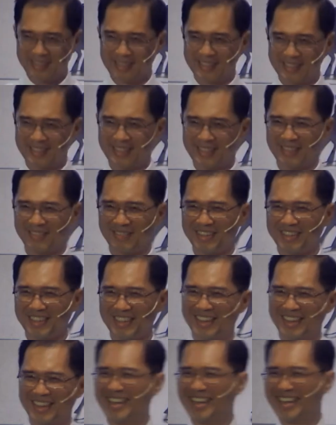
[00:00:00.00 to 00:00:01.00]
圣诞蒙恩
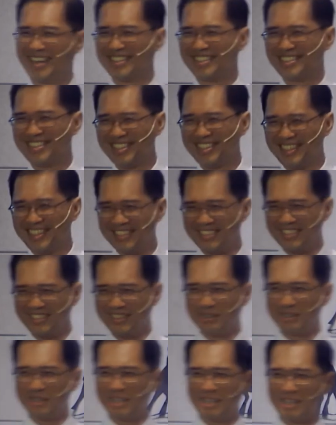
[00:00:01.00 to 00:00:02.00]
哈啊！对了对了，
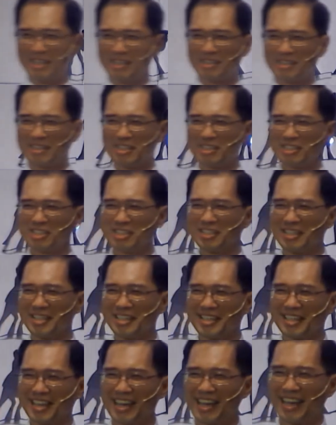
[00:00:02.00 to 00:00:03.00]
我听到你的声
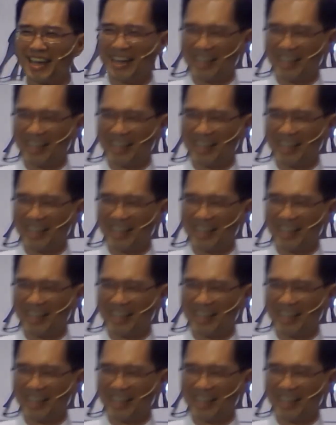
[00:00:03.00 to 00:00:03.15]
音了。